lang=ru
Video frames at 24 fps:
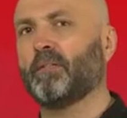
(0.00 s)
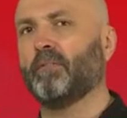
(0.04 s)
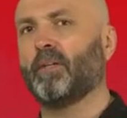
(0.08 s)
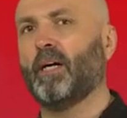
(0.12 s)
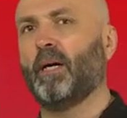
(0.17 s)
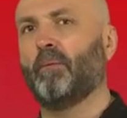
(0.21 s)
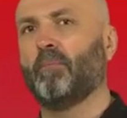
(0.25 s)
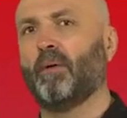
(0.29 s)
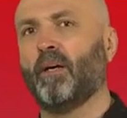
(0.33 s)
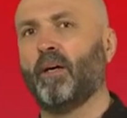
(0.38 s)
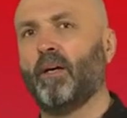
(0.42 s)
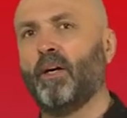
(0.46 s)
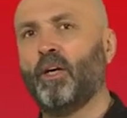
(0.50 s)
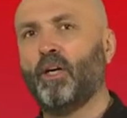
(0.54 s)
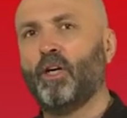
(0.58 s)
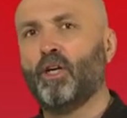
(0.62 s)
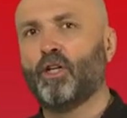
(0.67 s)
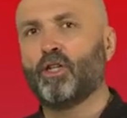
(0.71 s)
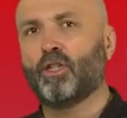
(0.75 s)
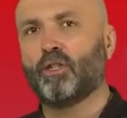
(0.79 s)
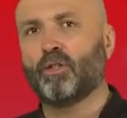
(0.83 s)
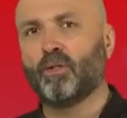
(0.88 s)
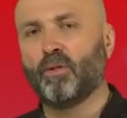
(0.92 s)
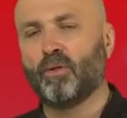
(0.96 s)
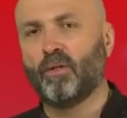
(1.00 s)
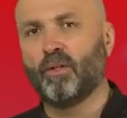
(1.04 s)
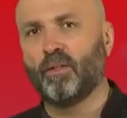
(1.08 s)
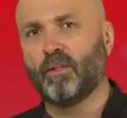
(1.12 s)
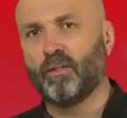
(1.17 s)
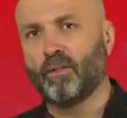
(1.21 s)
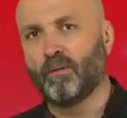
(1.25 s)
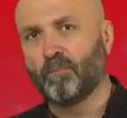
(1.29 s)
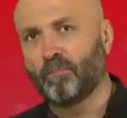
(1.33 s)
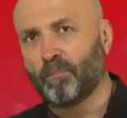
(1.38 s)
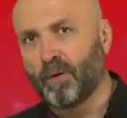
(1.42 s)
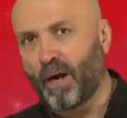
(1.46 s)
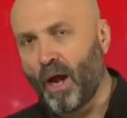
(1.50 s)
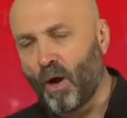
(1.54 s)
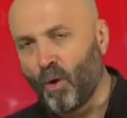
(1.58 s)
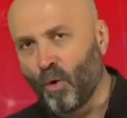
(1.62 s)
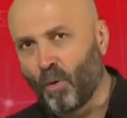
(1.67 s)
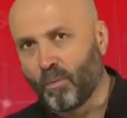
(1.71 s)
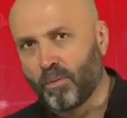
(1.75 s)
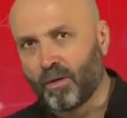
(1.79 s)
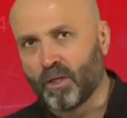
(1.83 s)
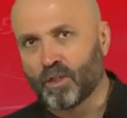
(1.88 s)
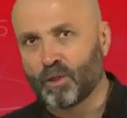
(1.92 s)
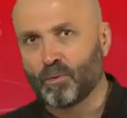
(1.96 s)
с вами, что
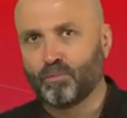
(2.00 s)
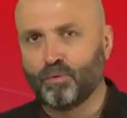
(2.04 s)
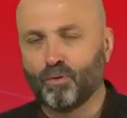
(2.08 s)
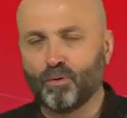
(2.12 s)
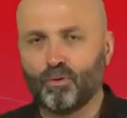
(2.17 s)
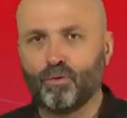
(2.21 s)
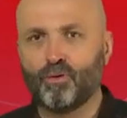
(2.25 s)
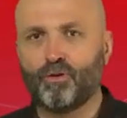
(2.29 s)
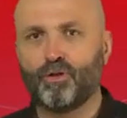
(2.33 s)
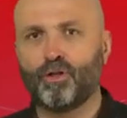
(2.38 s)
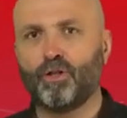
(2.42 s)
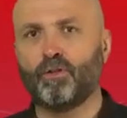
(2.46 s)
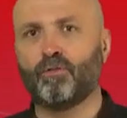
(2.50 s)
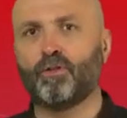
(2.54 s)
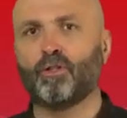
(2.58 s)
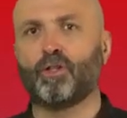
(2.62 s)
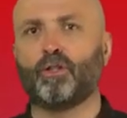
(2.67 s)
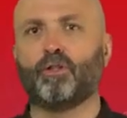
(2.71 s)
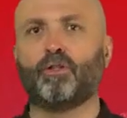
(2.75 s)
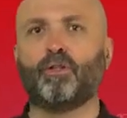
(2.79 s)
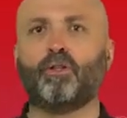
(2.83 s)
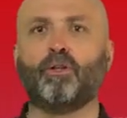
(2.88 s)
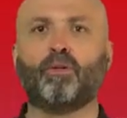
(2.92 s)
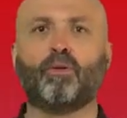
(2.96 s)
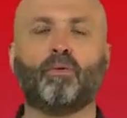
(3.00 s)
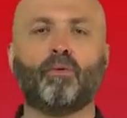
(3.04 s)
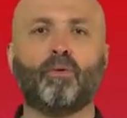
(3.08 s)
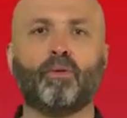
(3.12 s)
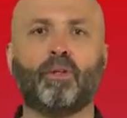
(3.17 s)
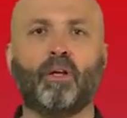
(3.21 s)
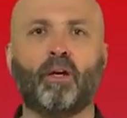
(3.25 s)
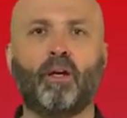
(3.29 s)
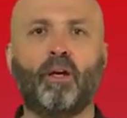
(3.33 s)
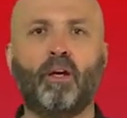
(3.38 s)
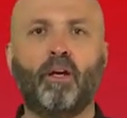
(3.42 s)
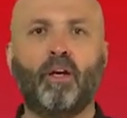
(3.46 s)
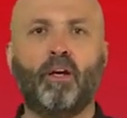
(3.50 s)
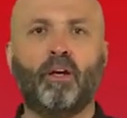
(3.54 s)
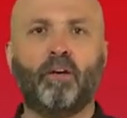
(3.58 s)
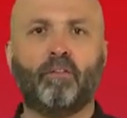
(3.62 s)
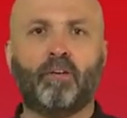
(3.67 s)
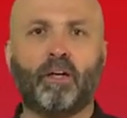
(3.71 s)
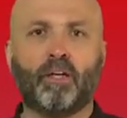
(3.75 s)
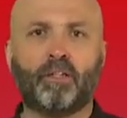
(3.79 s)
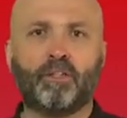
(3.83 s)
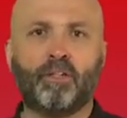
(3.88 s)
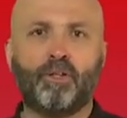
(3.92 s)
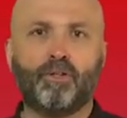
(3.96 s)
прообраз будущего штрих-кода
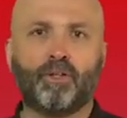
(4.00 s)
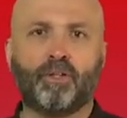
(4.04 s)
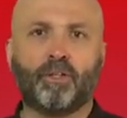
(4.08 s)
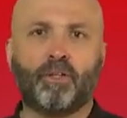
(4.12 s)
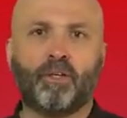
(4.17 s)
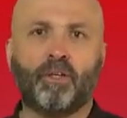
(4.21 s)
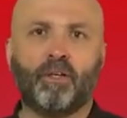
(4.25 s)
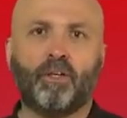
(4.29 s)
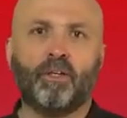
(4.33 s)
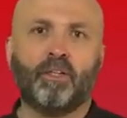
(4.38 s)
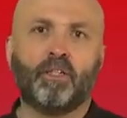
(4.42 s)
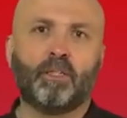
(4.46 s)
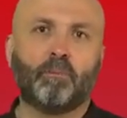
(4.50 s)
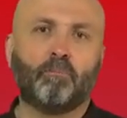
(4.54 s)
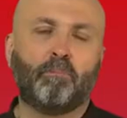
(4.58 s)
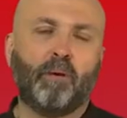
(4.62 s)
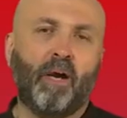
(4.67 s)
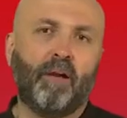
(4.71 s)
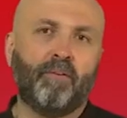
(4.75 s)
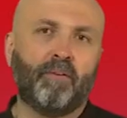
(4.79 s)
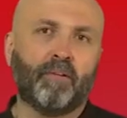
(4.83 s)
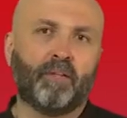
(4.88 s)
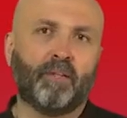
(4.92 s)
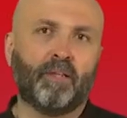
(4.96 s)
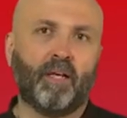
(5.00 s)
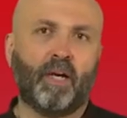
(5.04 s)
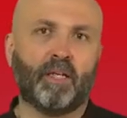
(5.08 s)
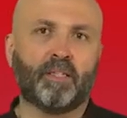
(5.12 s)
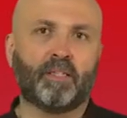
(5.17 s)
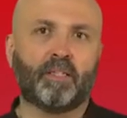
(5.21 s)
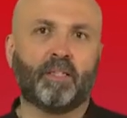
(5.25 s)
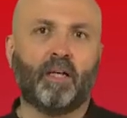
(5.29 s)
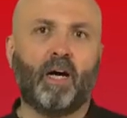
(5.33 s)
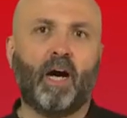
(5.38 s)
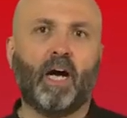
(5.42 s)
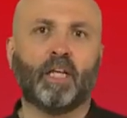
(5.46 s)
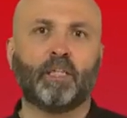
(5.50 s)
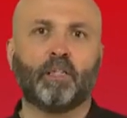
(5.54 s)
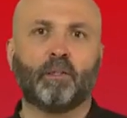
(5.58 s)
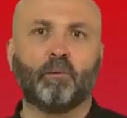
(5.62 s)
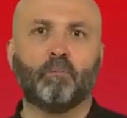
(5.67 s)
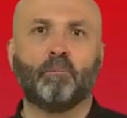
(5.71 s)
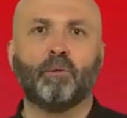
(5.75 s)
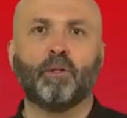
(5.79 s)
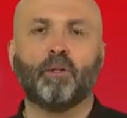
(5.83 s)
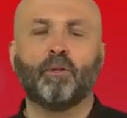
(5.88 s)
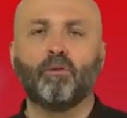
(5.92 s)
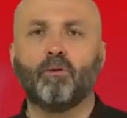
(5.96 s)
фактически избавит нас от
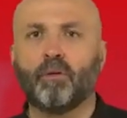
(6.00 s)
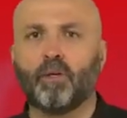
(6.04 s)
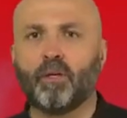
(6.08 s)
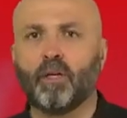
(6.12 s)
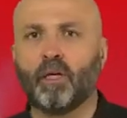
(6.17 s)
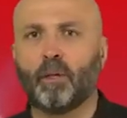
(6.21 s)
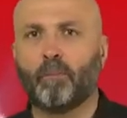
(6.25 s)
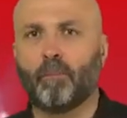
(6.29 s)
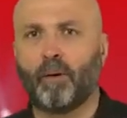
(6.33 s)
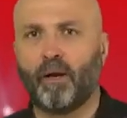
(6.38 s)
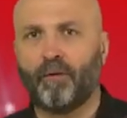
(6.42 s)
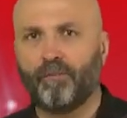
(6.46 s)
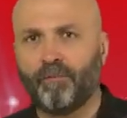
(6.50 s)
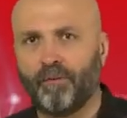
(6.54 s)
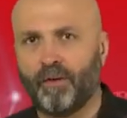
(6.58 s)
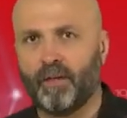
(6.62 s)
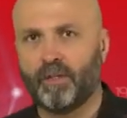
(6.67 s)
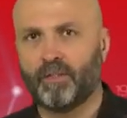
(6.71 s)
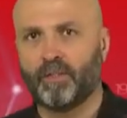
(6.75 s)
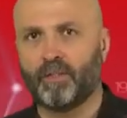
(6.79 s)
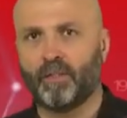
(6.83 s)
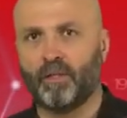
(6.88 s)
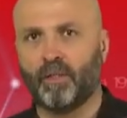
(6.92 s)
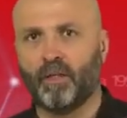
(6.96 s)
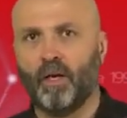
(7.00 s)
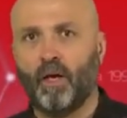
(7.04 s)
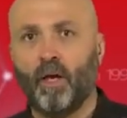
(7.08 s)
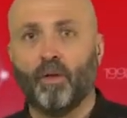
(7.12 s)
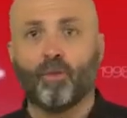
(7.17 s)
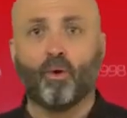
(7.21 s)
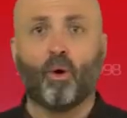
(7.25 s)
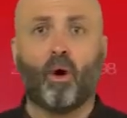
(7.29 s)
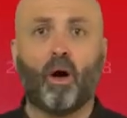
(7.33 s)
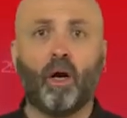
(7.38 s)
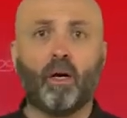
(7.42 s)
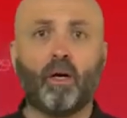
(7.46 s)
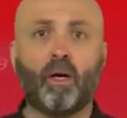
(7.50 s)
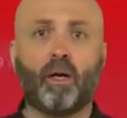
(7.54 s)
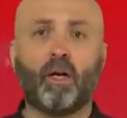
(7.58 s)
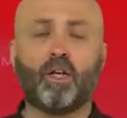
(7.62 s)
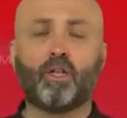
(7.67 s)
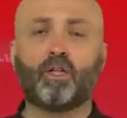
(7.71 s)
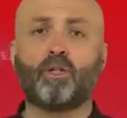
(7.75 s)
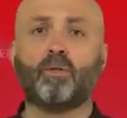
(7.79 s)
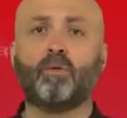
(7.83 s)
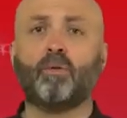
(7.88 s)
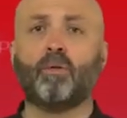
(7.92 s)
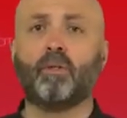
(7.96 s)
многих профессий. Ну а
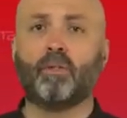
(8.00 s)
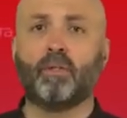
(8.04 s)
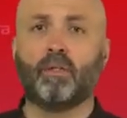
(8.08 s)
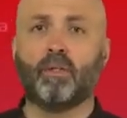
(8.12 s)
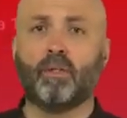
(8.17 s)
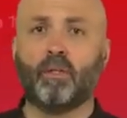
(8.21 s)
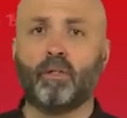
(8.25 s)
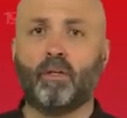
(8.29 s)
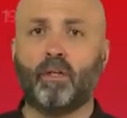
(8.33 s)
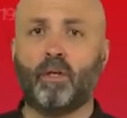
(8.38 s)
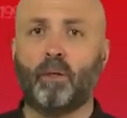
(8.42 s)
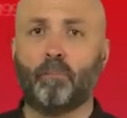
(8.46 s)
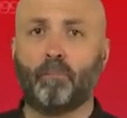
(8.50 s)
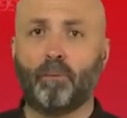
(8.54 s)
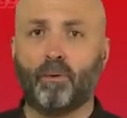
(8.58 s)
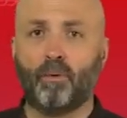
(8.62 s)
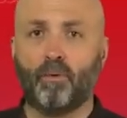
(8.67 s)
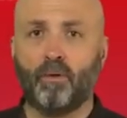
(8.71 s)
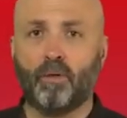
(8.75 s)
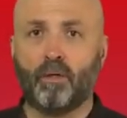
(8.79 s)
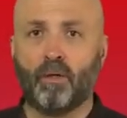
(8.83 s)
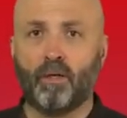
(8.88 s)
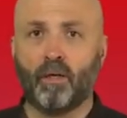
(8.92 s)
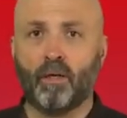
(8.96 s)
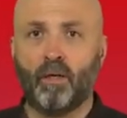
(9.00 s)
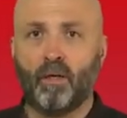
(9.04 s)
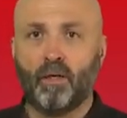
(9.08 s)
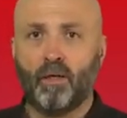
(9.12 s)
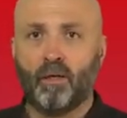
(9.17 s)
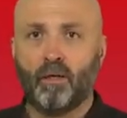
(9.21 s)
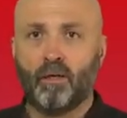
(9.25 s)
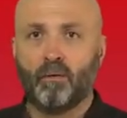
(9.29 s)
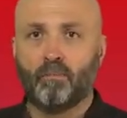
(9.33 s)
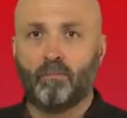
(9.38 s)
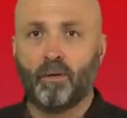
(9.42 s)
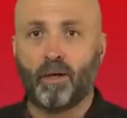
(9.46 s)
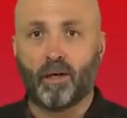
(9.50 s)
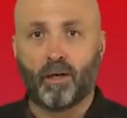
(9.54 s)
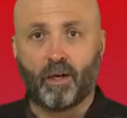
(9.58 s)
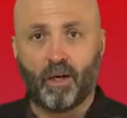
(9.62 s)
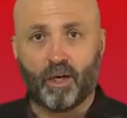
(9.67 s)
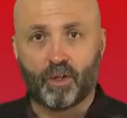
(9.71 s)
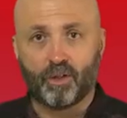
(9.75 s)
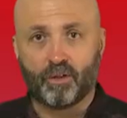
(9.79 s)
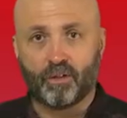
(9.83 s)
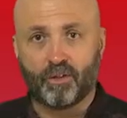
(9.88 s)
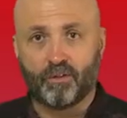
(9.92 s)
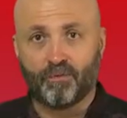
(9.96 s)
хорошо это или плохо,
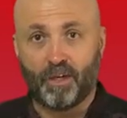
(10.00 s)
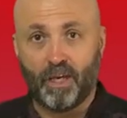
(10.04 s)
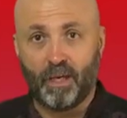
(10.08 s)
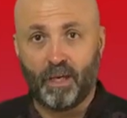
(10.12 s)
покажет